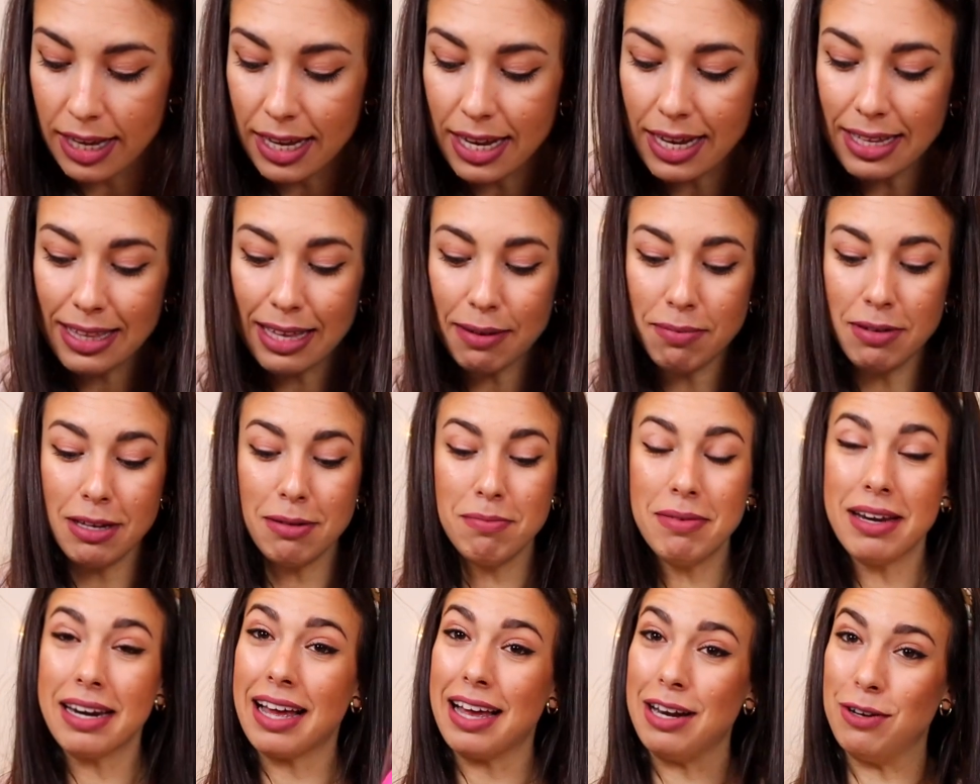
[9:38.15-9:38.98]
Y también
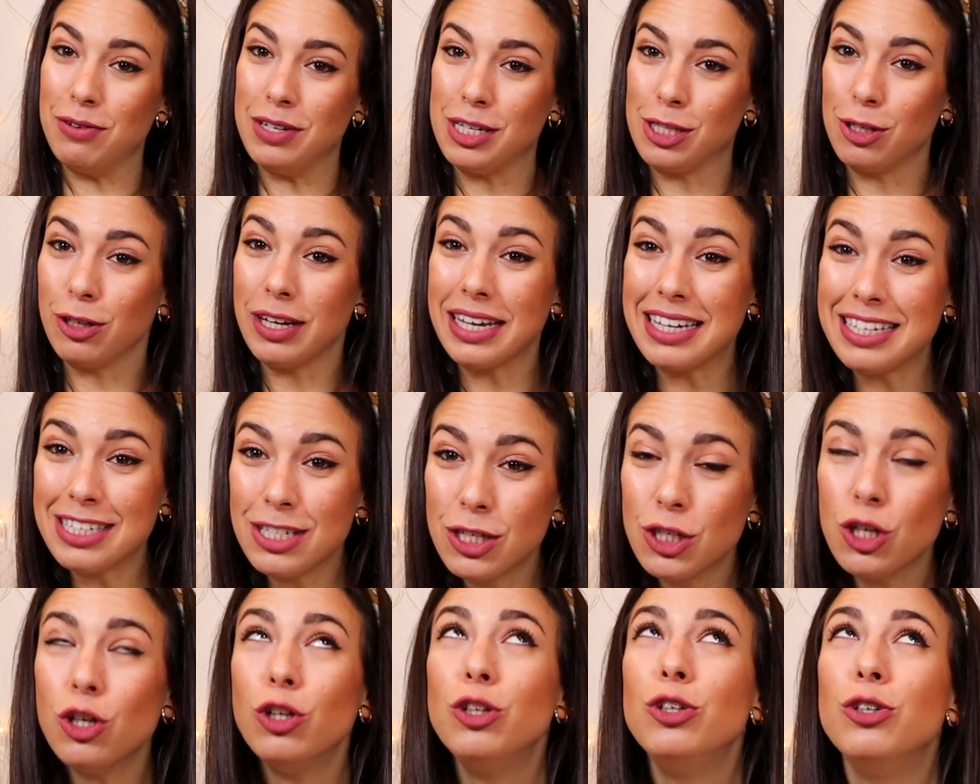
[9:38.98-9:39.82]
me regaló esto, que
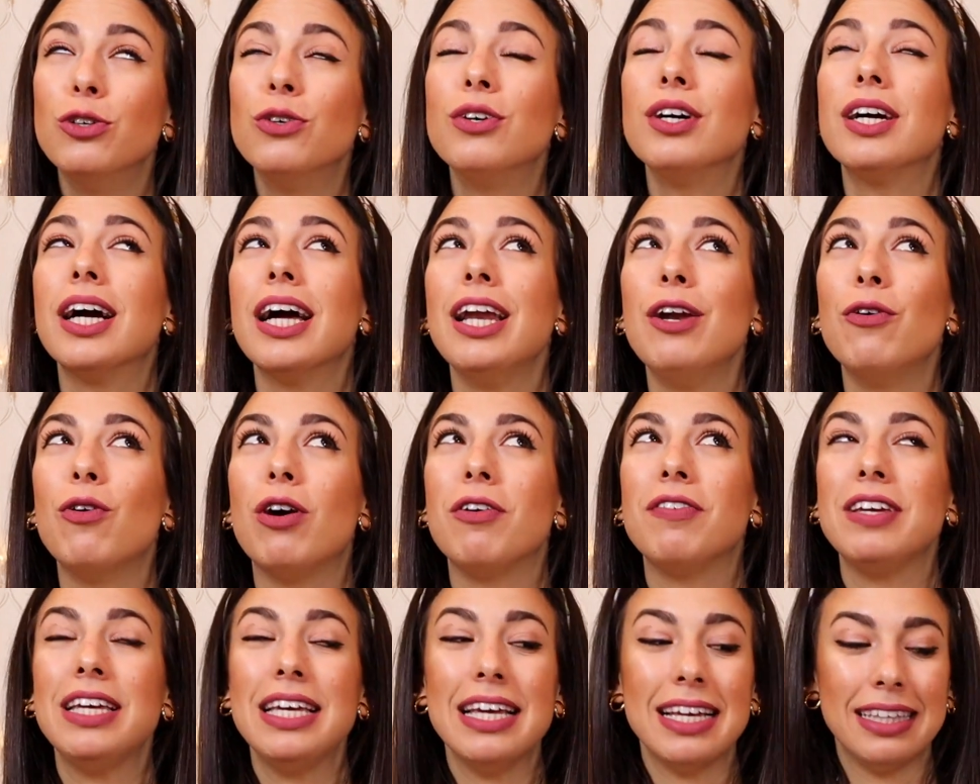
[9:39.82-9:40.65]
yo nunca lo
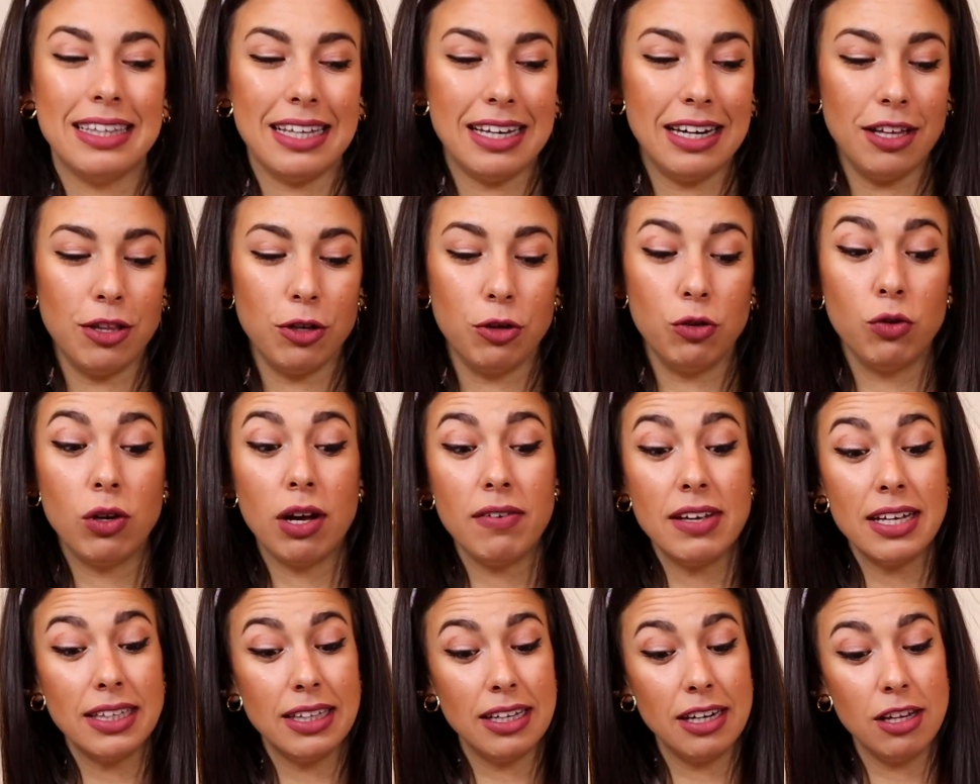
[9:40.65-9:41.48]
había tenido, nunca
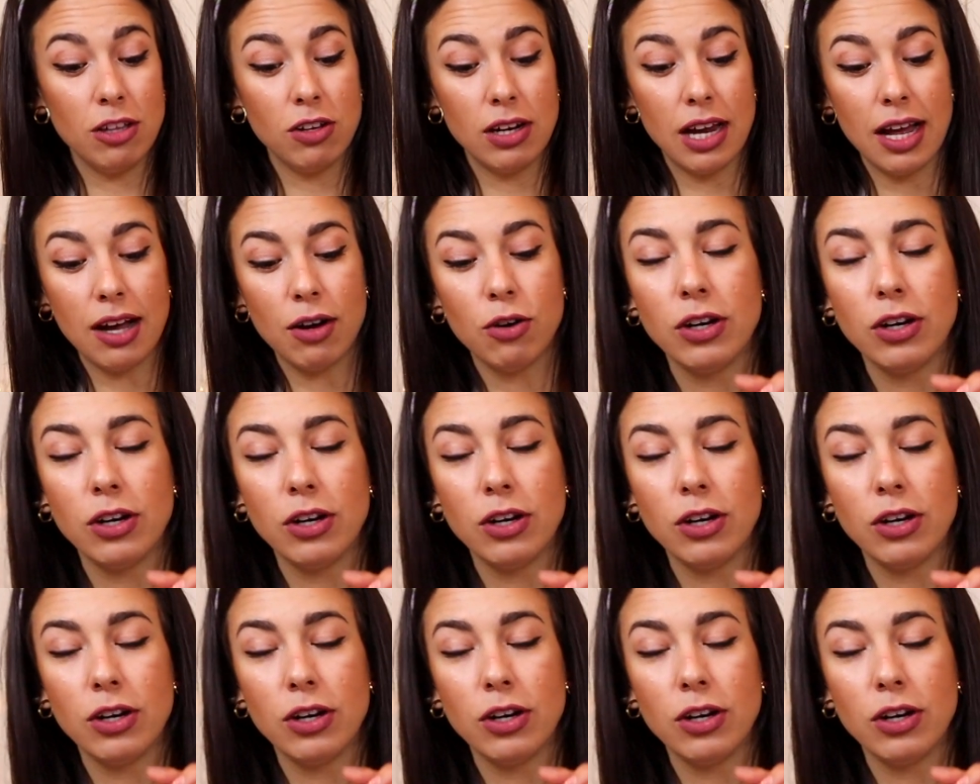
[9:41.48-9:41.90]
había tenido la